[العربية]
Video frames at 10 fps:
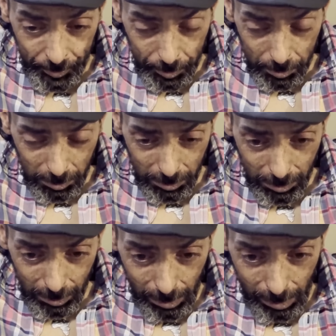مسكين بدا
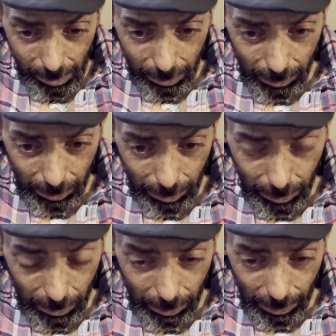كيبكي
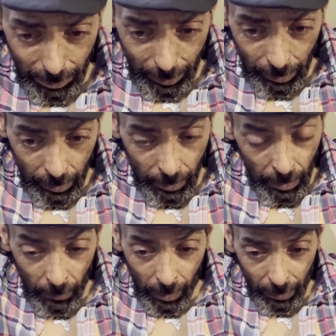قال لك
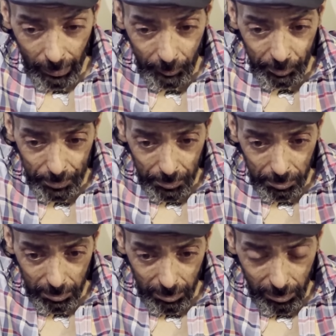كان كل مره
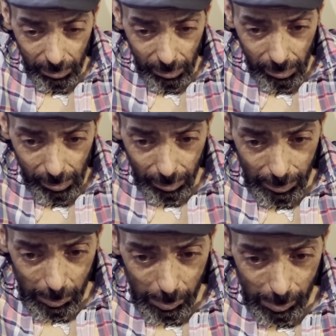مسكين عمو
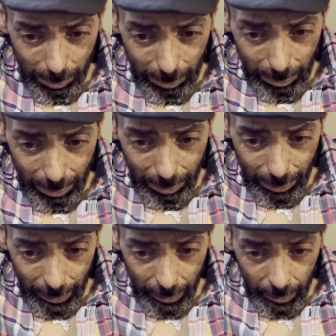كيسولو على فاطمه علاش ما
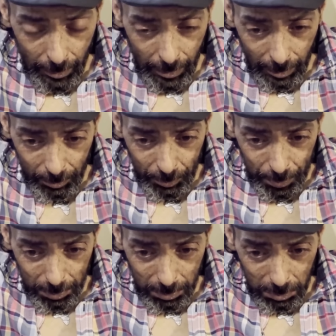جاتش
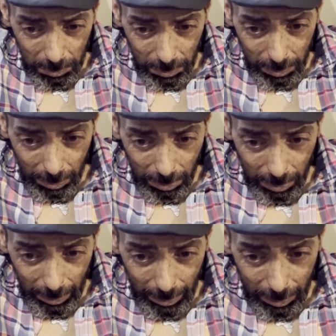ما كانش
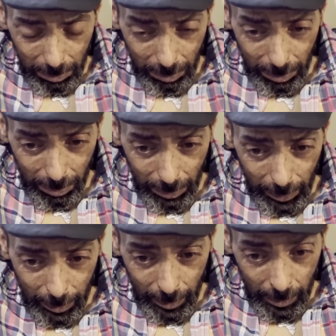كيصيب باش
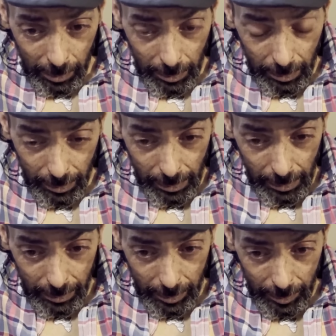يجاوبو
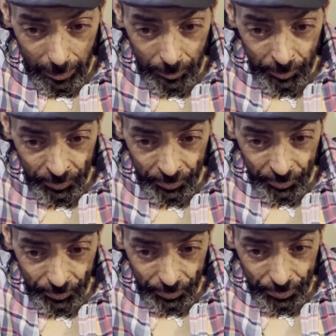لان فاطمه ما كانتش
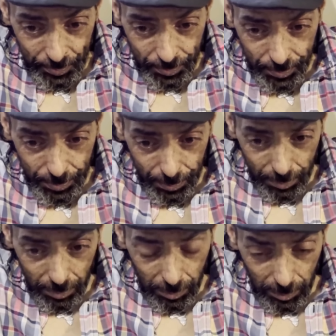كتبغي تجي
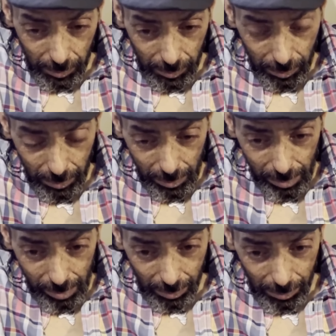لان
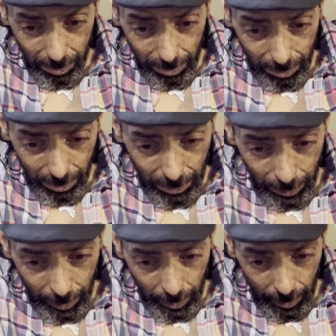الجهه
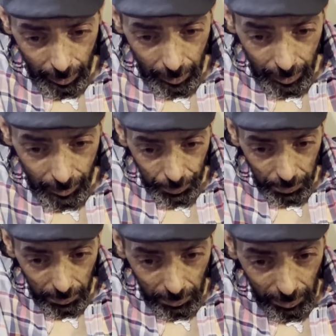الاخرى كما قلنا
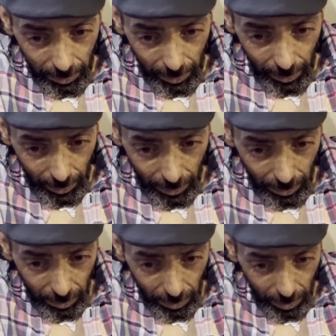دوروا لها
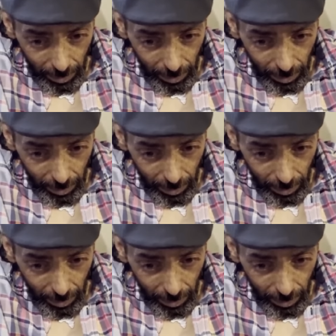دماغها